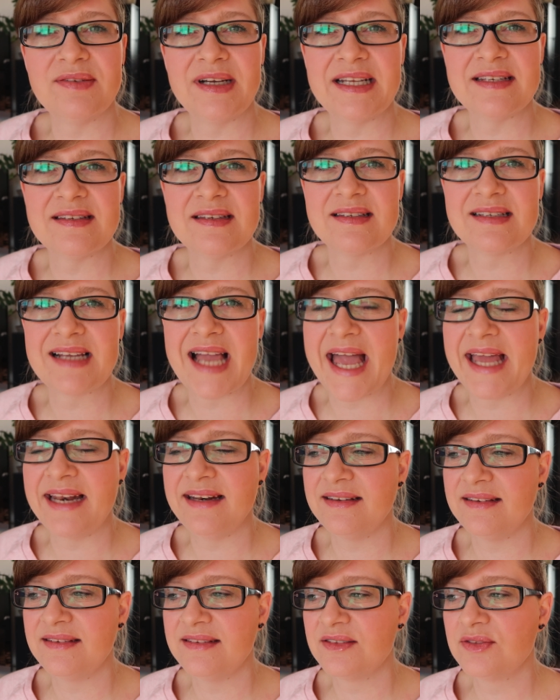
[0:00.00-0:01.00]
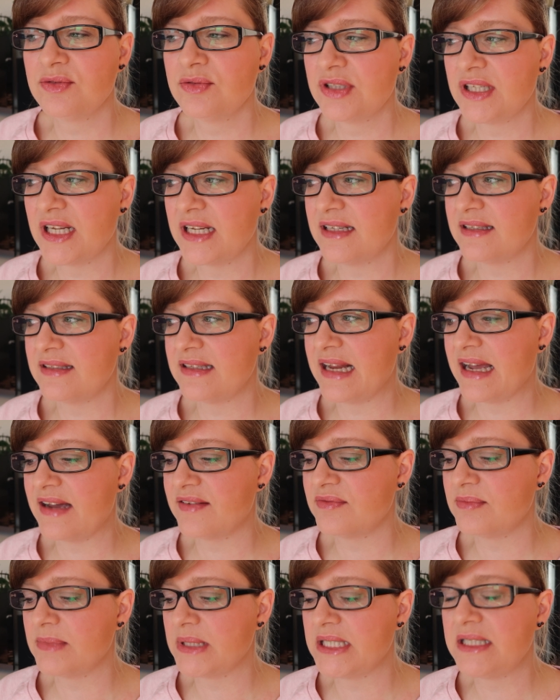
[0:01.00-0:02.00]
weil das ist kein Zustand, das
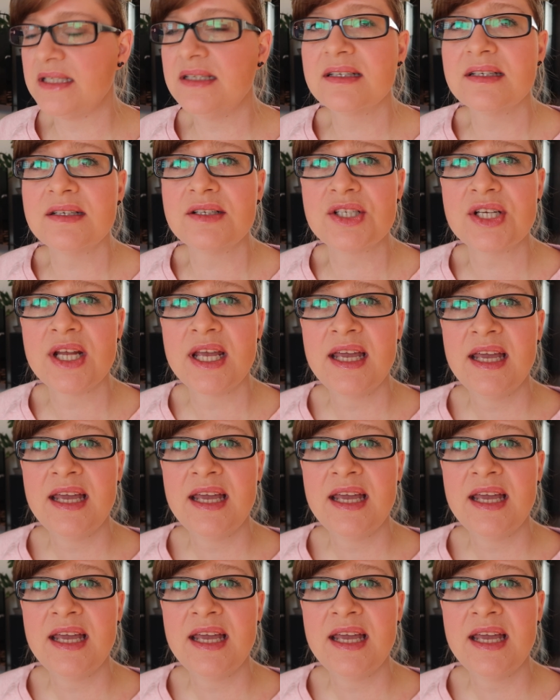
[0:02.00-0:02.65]
nervt mich tierisch.